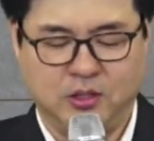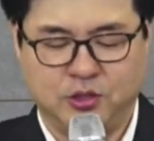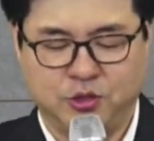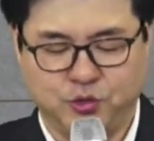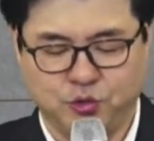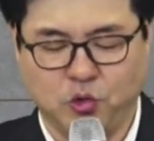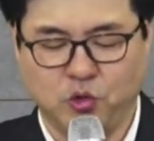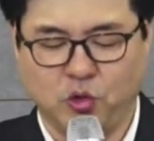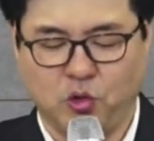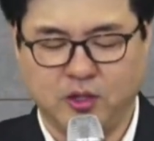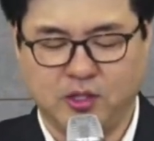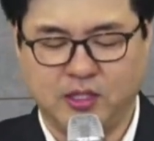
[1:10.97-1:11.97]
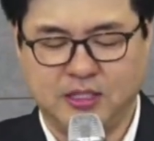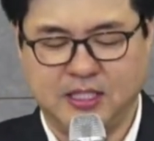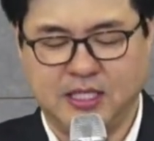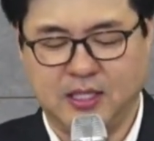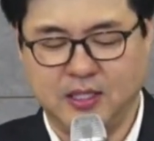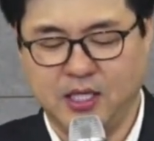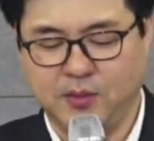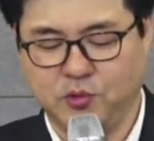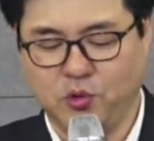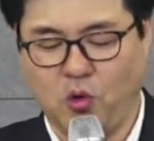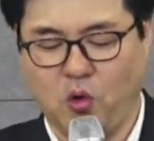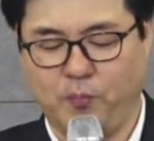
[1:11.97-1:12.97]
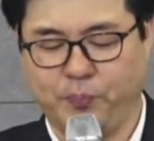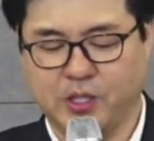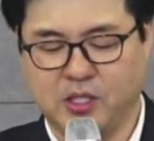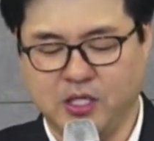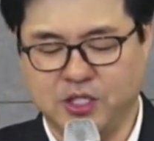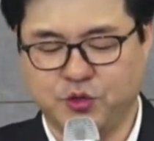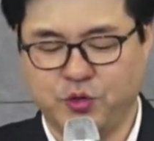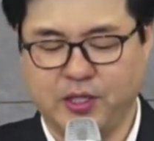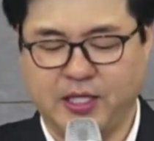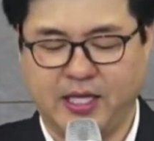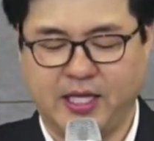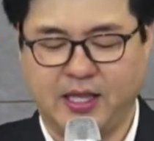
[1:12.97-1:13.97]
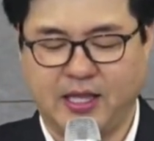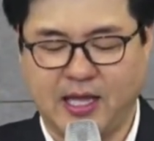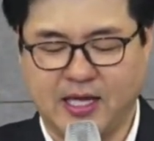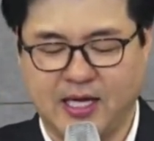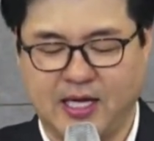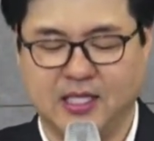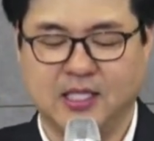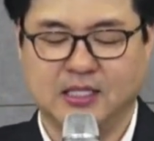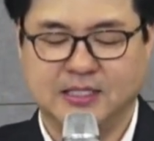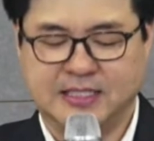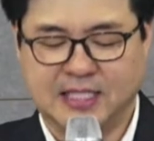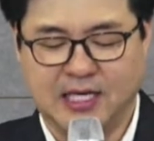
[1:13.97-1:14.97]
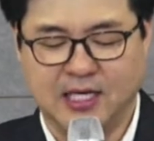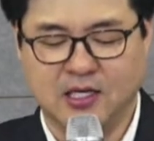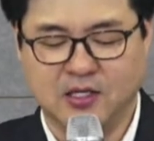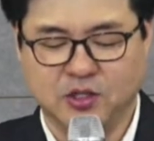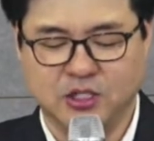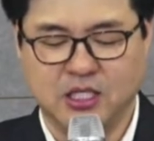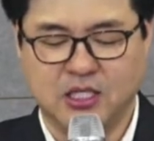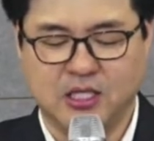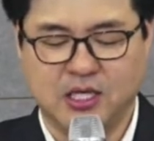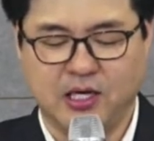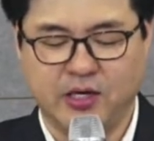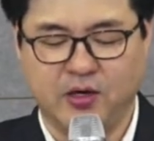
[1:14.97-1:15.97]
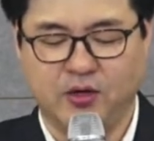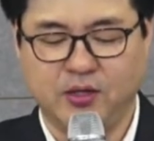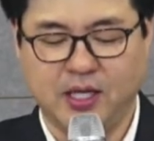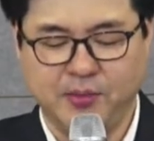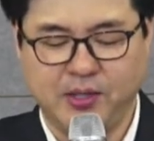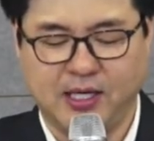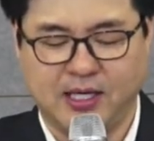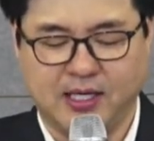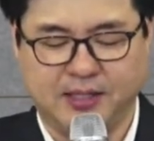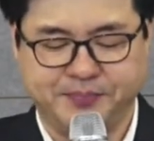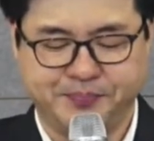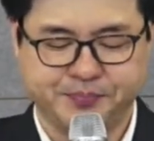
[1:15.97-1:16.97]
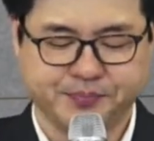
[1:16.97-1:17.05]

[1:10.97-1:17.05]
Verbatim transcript: 수고도 헛되지 아니하므로 그리스도의 날에 내가 자랑할 것이 있게 하려 함이라.